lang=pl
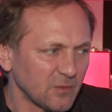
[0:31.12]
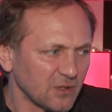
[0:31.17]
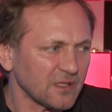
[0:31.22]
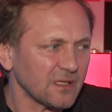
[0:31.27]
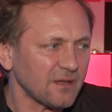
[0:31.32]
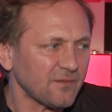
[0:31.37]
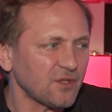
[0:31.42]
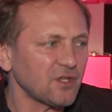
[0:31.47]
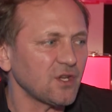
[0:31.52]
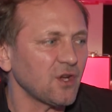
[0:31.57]
Bo to
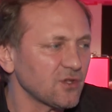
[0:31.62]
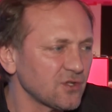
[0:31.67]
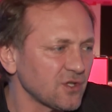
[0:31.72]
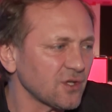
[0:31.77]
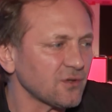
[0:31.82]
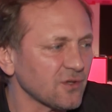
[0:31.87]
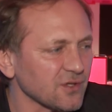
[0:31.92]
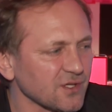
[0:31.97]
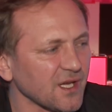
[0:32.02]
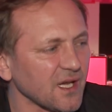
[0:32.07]
nawet nie chodzi
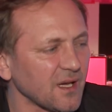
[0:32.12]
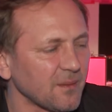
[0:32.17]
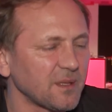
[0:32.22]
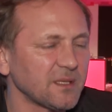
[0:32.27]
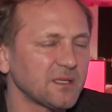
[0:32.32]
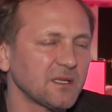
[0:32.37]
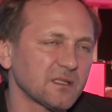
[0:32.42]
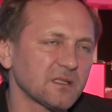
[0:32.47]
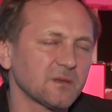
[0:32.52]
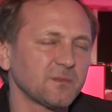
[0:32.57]
o to, że ja
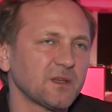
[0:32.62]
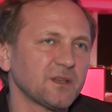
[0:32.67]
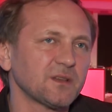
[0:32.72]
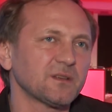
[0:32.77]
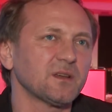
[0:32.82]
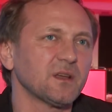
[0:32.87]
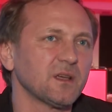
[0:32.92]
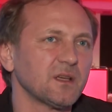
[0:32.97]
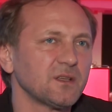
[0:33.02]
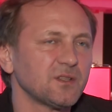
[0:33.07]
będę
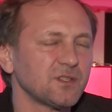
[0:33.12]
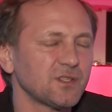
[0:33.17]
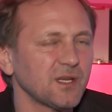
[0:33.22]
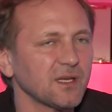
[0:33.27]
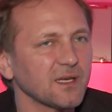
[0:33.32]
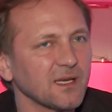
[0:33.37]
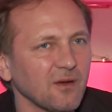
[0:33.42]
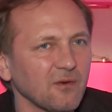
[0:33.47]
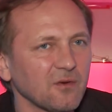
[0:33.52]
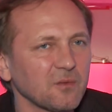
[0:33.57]
sobie
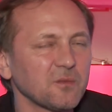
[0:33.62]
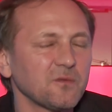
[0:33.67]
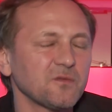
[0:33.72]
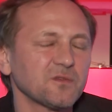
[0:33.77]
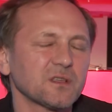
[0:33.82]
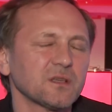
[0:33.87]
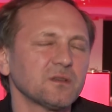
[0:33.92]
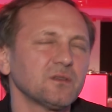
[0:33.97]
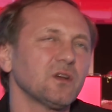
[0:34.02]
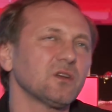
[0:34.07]
sięgał i mówił
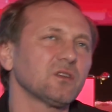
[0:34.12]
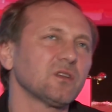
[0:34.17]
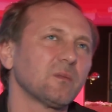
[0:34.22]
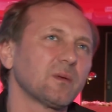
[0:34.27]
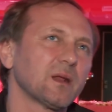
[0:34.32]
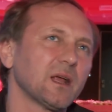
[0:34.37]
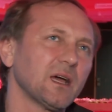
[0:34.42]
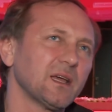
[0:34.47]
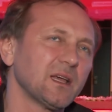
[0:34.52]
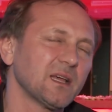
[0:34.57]
sobie, no
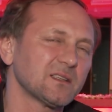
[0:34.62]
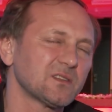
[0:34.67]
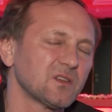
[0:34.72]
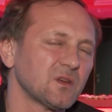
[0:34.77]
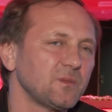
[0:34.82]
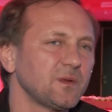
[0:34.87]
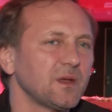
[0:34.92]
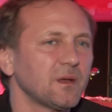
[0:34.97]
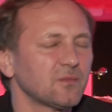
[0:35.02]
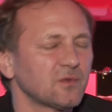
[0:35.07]
dobra, a ja
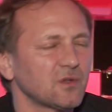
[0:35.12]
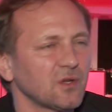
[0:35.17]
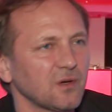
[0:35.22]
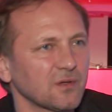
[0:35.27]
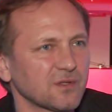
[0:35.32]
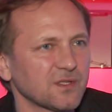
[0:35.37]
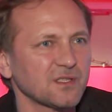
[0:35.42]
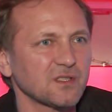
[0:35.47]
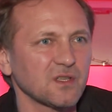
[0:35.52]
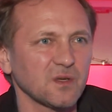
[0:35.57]
zrobiłem
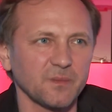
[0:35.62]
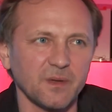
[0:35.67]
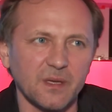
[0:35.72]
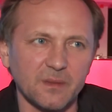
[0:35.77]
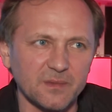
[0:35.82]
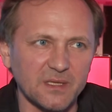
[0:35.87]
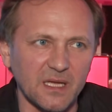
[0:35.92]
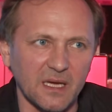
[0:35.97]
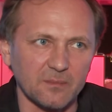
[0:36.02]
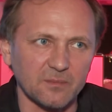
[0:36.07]
to, czy
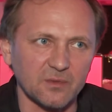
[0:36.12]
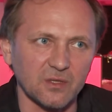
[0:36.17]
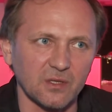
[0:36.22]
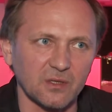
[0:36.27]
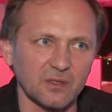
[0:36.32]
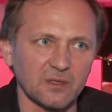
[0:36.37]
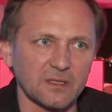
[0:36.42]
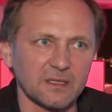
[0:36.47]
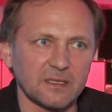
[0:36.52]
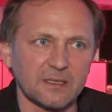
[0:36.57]
zrobiłem
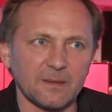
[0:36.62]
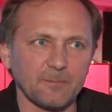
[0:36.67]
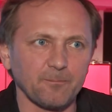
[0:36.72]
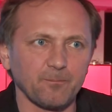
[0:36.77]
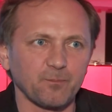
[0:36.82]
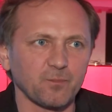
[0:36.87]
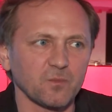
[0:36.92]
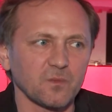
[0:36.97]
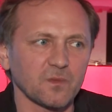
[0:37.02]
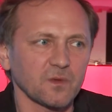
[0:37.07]
tamto.
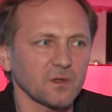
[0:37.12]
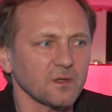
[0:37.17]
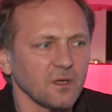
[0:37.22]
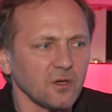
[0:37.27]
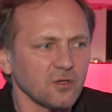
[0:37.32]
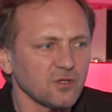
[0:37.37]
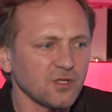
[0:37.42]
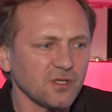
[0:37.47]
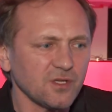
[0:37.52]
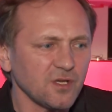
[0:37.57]
Nie
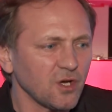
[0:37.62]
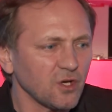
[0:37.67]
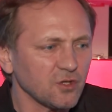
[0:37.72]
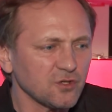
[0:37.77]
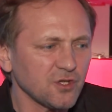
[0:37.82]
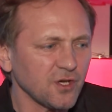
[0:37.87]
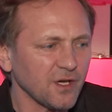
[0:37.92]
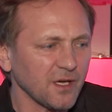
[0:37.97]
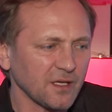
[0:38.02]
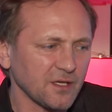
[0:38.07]
chodzi, nie
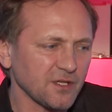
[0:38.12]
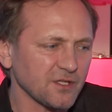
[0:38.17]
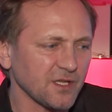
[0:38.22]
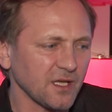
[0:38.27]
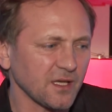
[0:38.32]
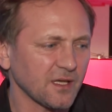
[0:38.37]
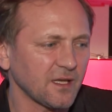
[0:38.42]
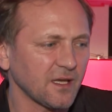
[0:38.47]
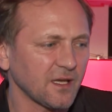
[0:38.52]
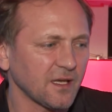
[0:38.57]
chodzi o jakieś
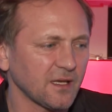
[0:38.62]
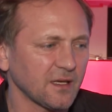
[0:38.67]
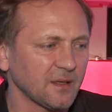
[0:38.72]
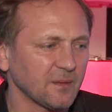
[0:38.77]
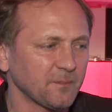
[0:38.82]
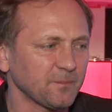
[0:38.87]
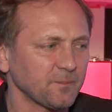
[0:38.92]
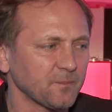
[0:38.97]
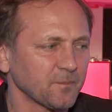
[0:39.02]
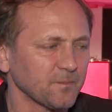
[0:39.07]

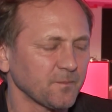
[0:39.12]
takie